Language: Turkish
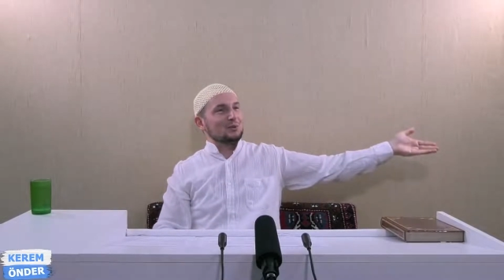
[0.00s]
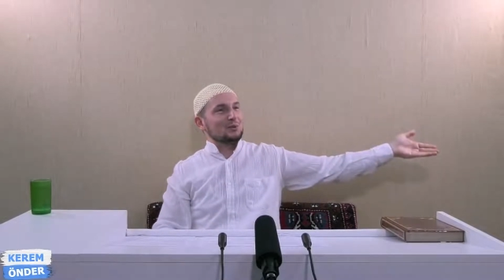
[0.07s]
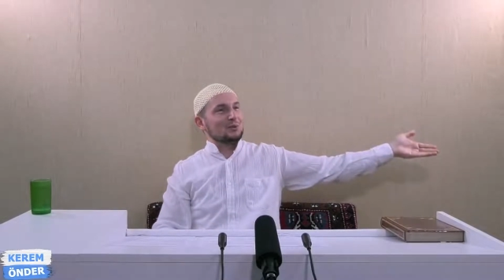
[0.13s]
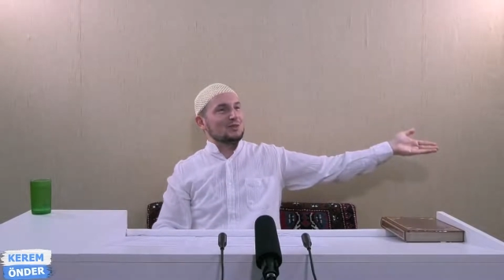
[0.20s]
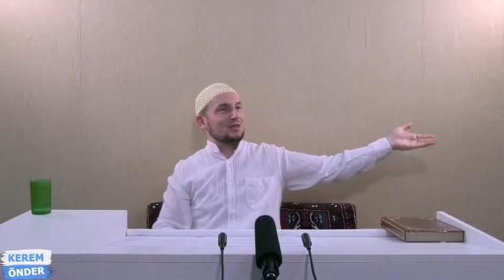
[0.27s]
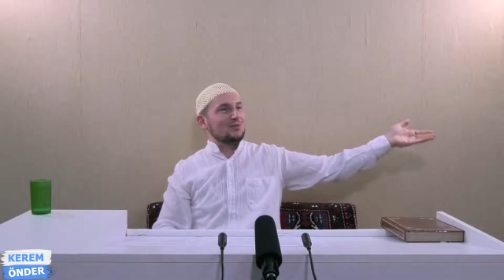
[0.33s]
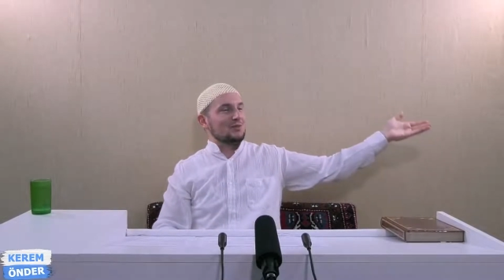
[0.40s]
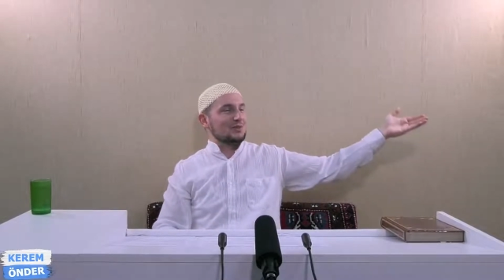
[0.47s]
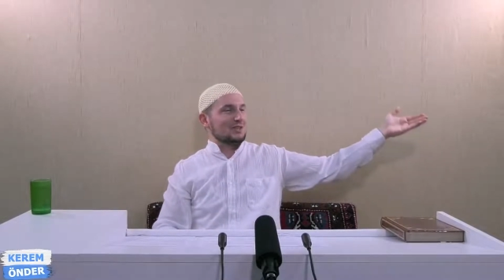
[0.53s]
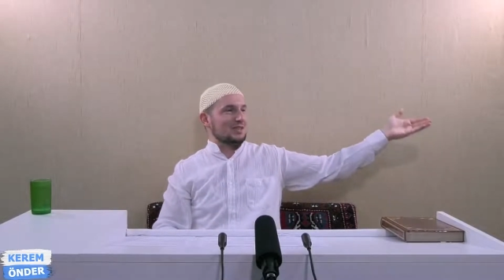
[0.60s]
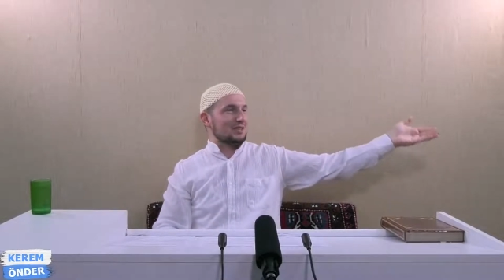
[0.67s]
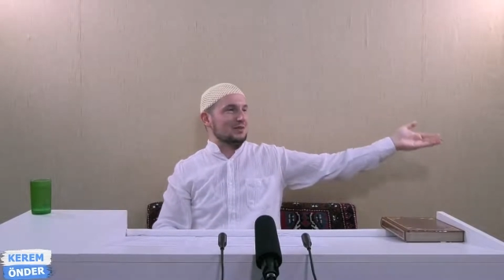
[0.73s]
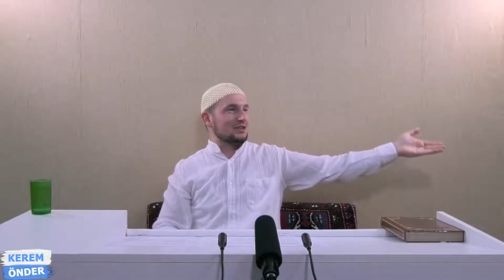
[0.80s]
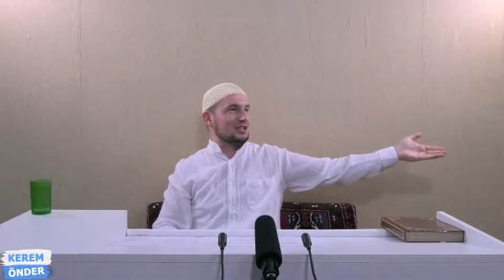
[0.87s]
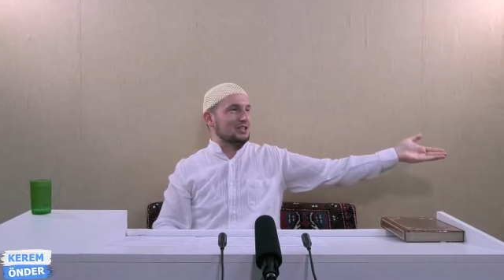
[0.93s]
Yüzden fazla
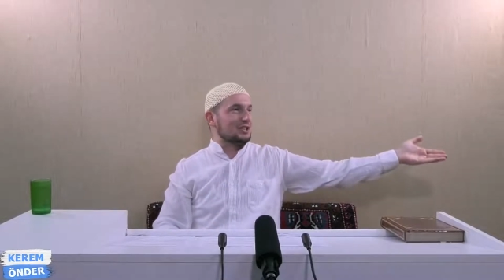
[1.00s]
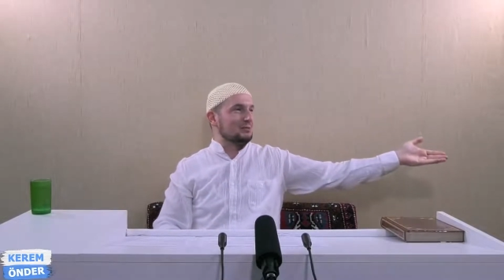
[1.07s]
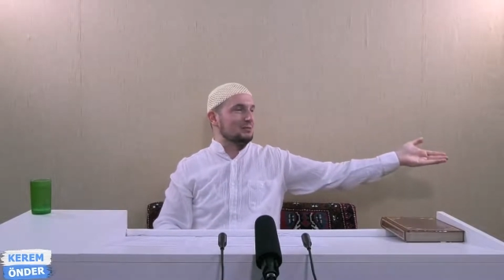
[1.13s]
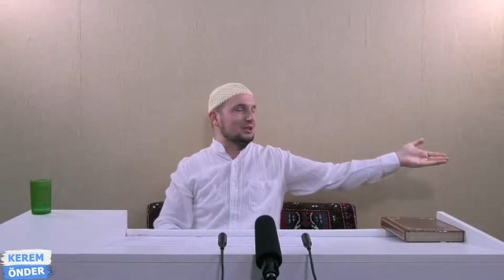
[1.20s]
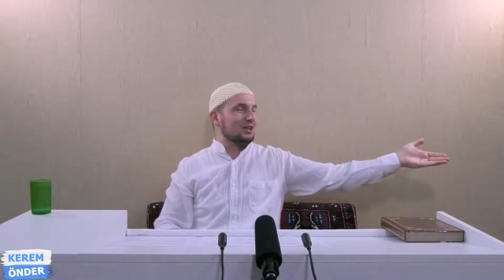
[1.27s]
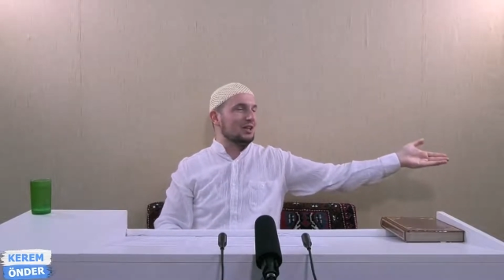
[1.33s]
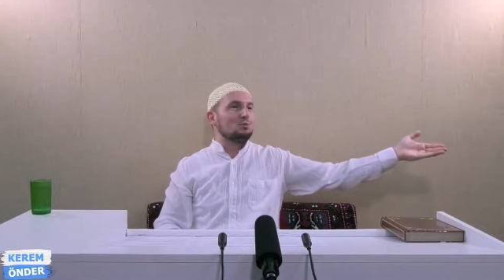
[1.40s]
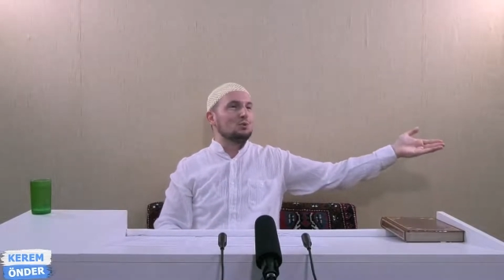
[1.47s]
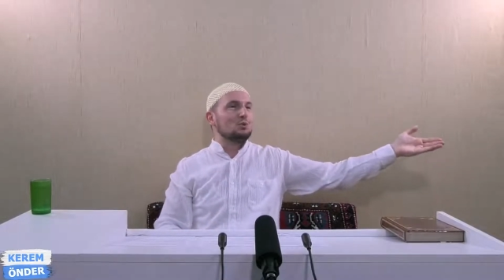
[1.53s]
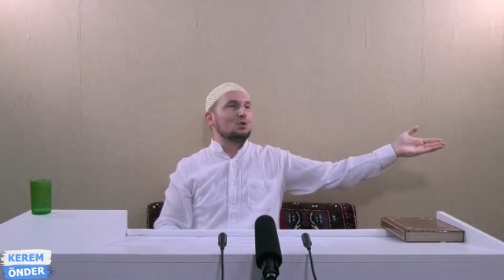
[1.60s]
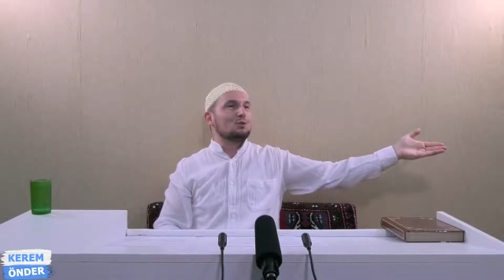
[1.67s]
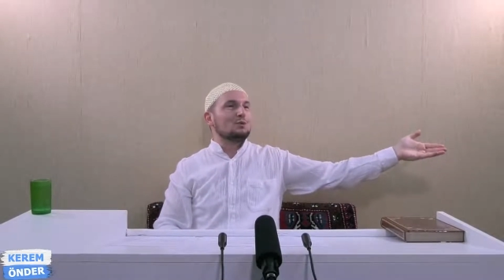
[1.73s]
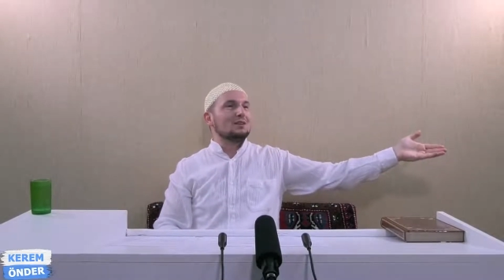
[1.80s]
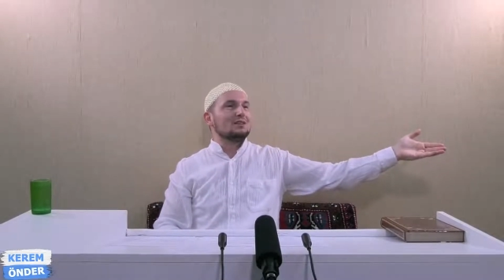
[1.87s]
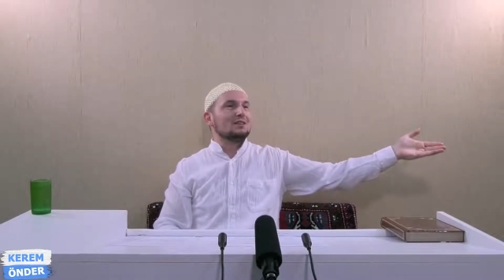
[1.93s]
savaşa girmiş. Büyük
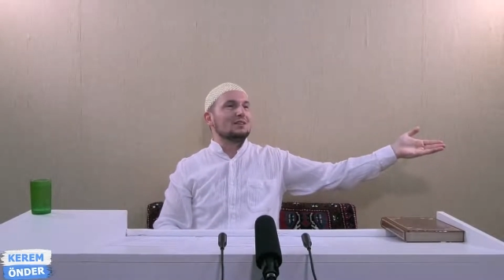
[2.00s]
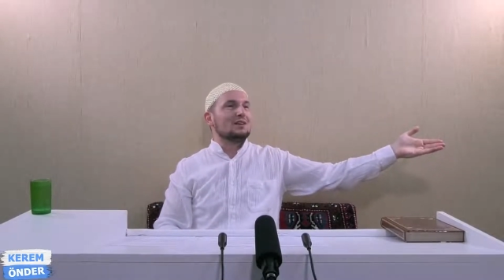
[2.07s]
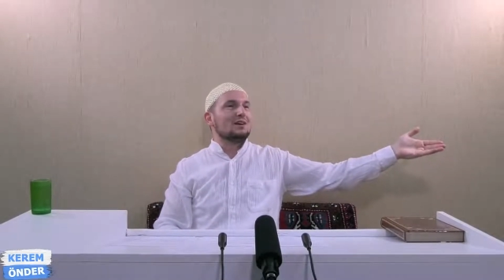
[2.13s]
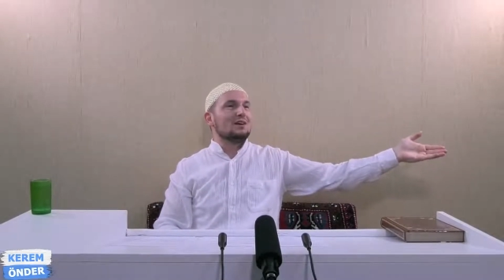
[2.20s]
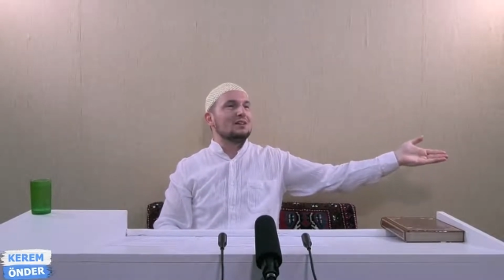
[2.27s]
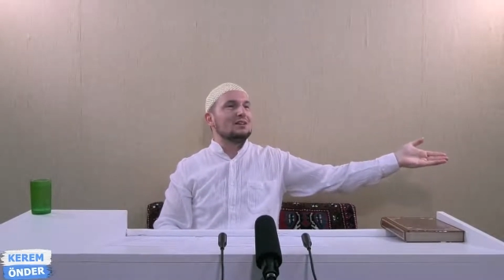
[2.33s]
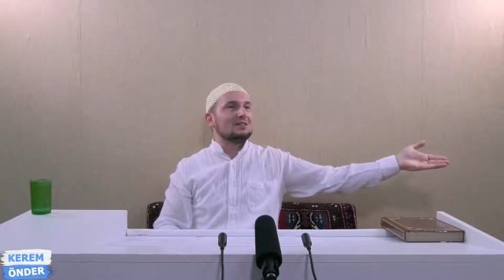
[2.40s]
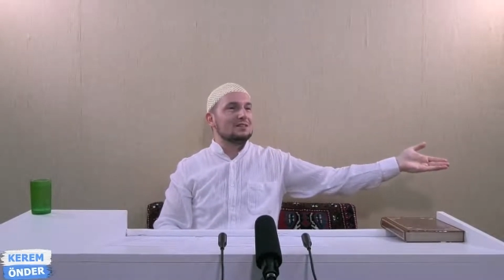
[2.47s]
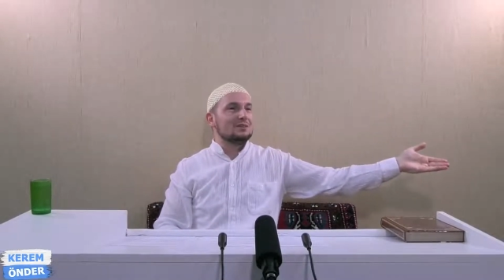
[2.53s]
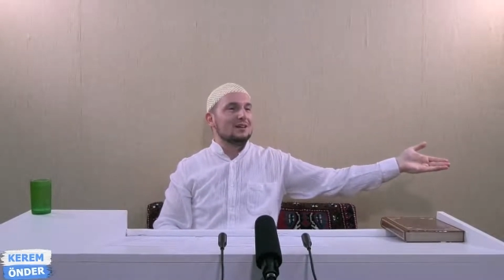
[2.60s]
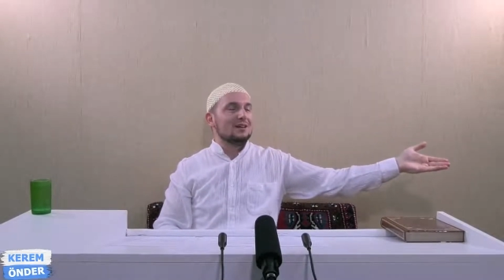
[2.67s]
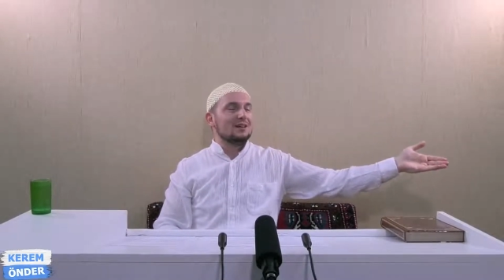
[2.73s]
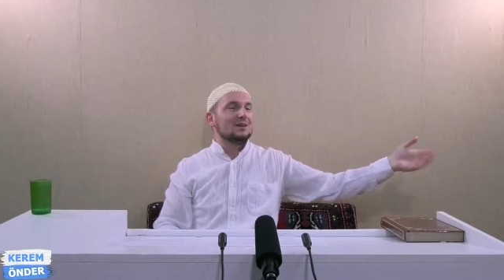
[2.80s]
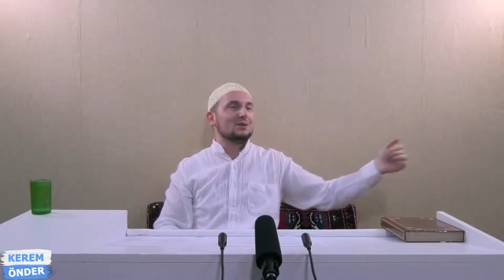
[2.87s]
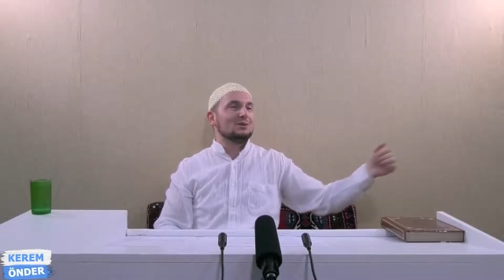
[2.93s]
kumandan Halit,
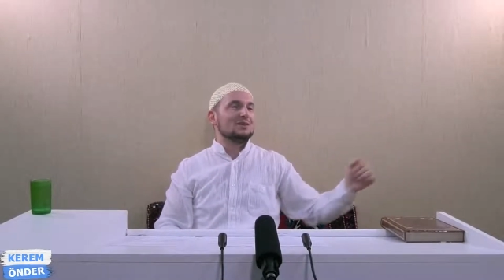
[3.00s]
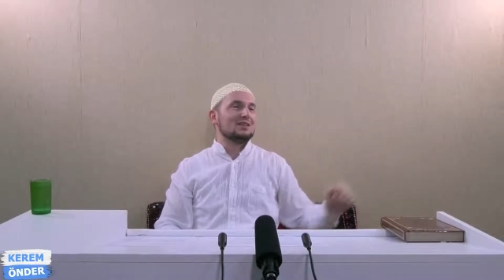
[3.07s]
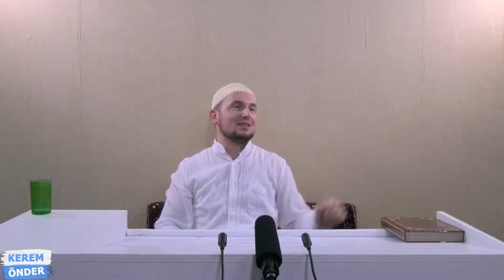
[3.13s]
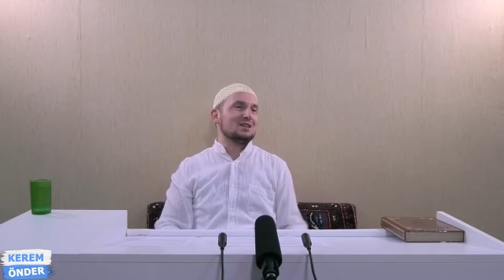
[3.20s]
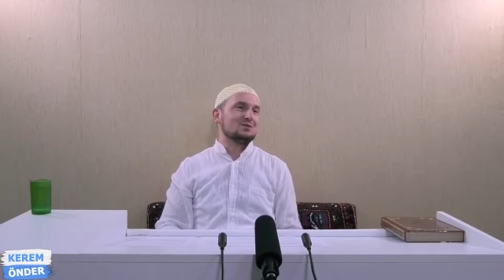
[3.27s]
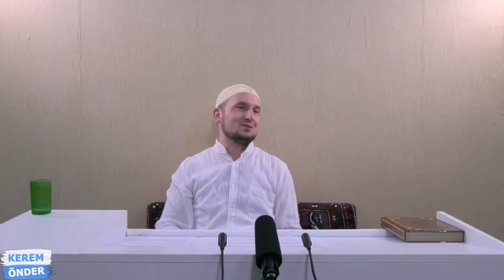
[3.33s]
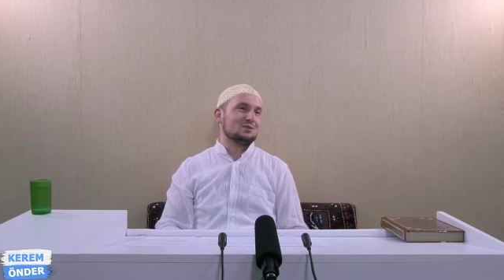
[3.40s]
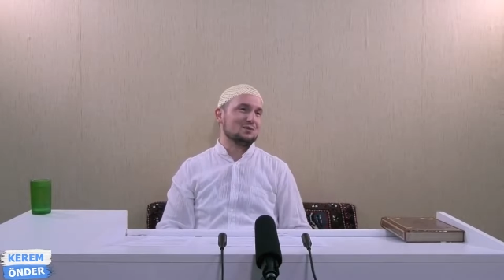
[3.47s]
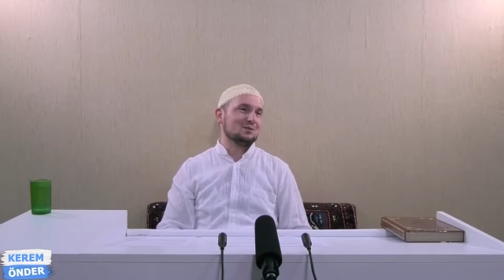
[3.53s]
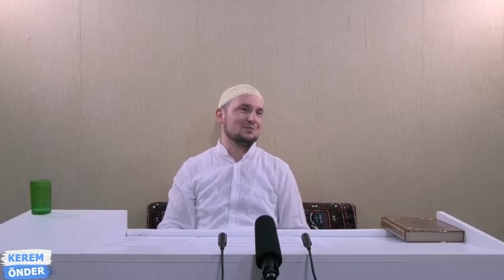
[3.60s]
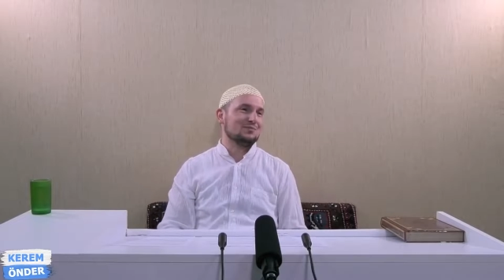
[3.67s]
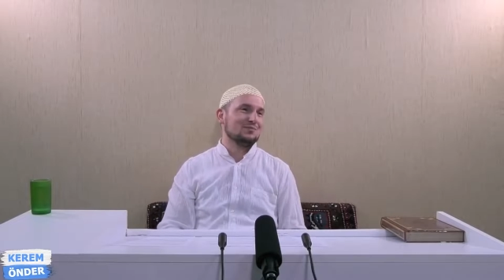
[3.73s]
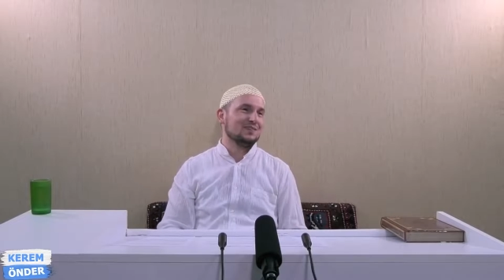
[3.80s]
Allah ondan razı olsun.